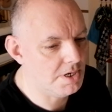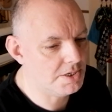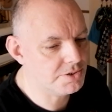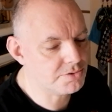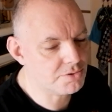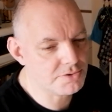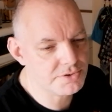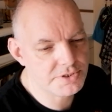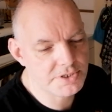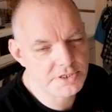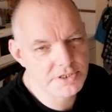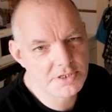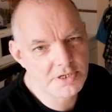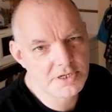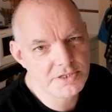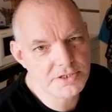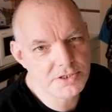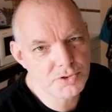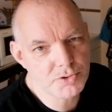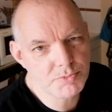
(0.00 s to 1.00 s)
attendez
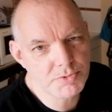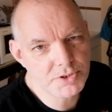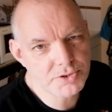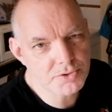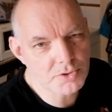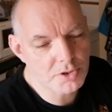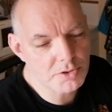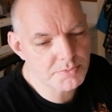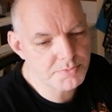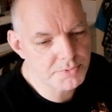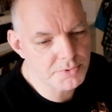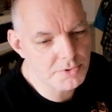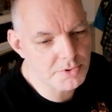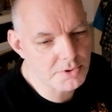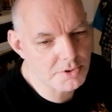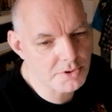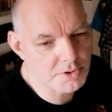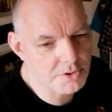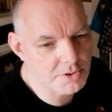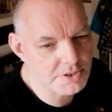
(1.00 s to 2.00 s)
l'année 2030
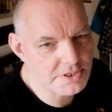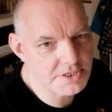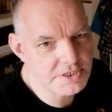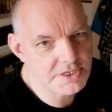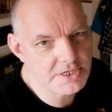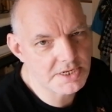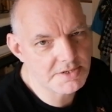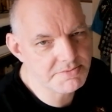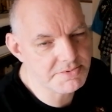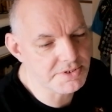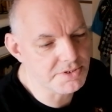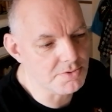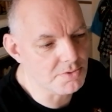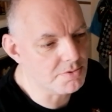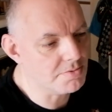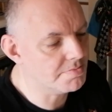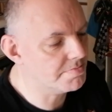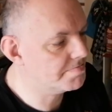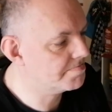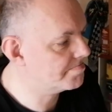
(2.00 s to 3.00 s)
pour regarder la
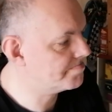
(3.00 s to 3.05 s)
vidéo.